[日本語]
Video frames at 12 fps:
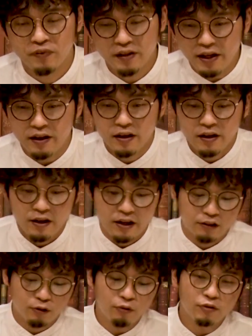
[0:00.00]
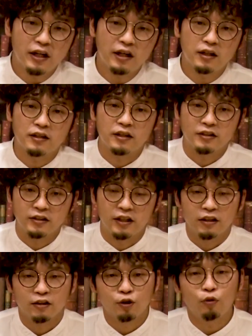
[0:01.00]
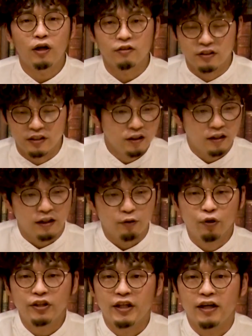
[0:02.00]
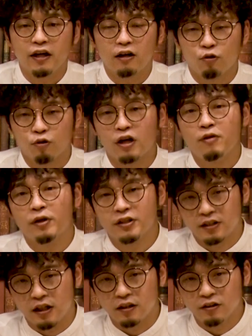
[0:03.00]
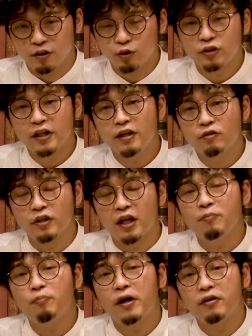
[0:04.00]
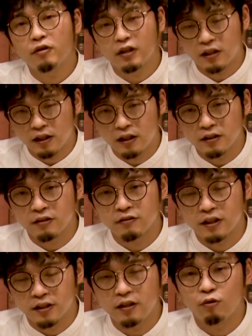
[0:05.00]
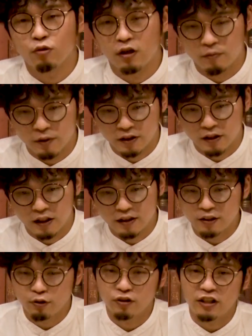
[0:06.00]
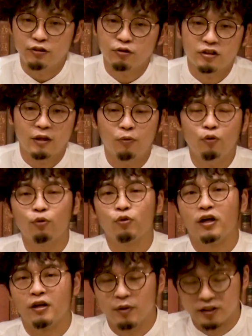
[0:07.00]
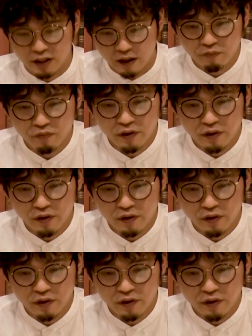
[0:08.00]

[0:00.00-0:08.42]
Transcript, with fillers: でその中でですね、とある日ご遺体が来られました。女性の年配の方が亡くなって来られました。でそして遺族さんも来られました。